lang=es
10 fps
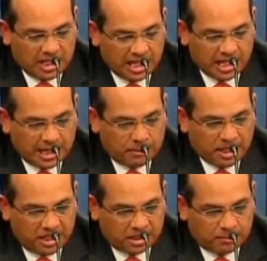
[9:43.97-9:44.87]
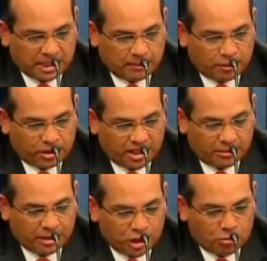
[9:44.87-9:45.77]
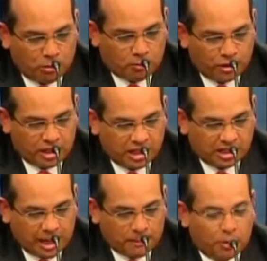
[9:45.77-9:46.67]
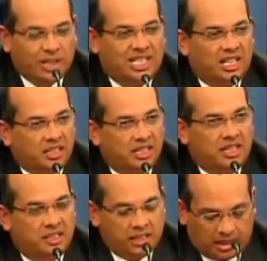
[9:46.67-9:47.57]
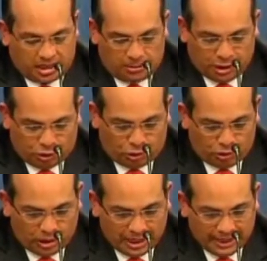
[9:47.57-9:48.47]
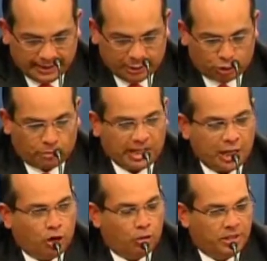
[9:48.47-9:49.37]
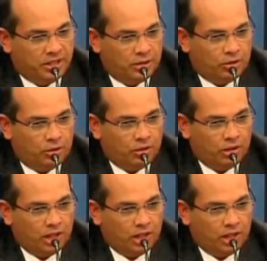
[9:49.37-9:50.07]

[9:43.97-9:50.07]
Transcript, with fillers: vienen acá al país para poder ver cómo poder aprovecharse de este crecimiento de nuestro mercado doméstico.